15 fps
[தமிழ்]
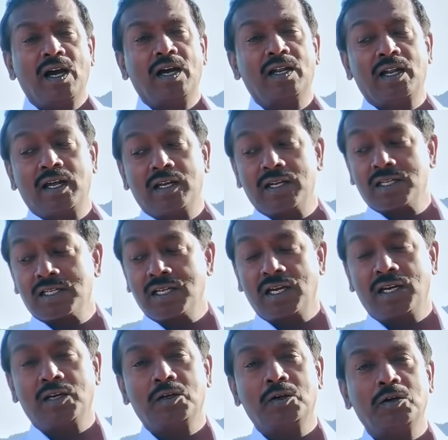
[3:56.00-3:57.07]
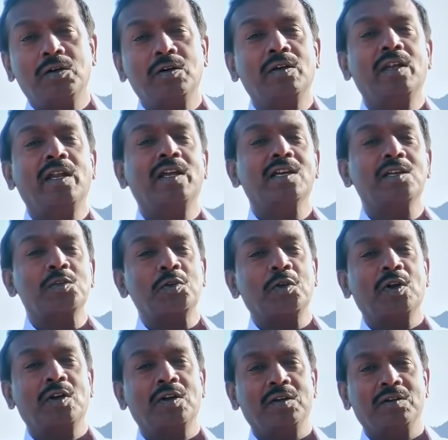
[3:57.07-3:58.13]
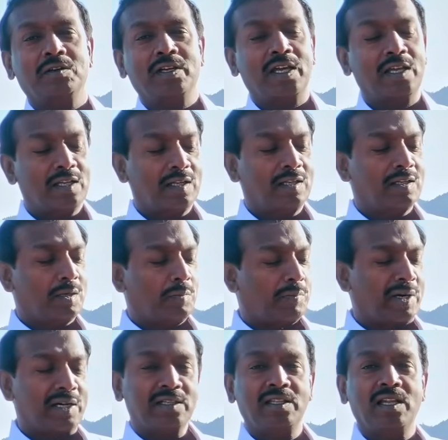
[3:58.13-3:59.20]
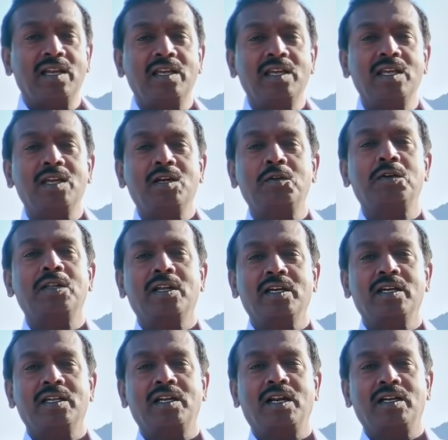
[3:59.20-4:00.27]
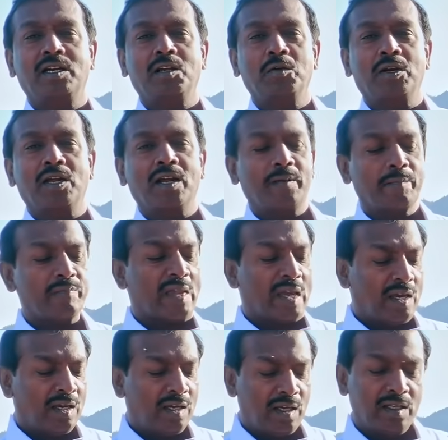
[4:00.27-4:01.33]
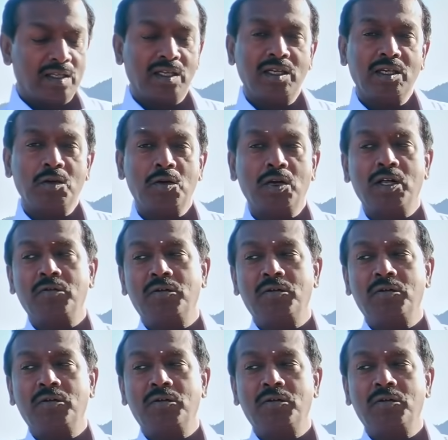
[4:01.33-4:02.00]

ஆனால் என்ன செய்யணும் நீங்கள் சொல்லணும் இது இந்த பகுதியில் இருட்டு இருக்கிற ஆண்டவரே இந்த இருளை